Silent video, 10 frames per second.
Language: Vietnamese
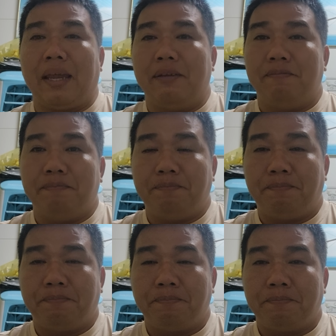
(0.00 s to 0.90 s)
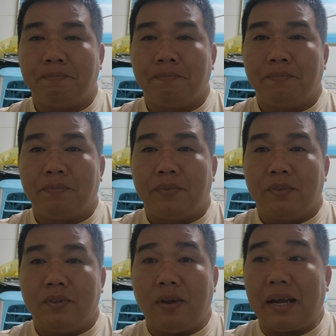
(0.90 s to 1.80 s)
hay
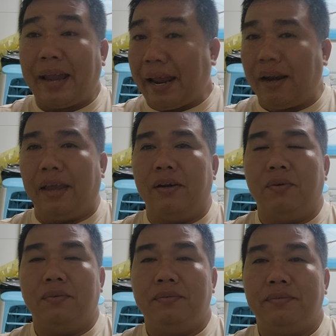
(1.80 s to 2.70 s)
nó đá khác liền luôn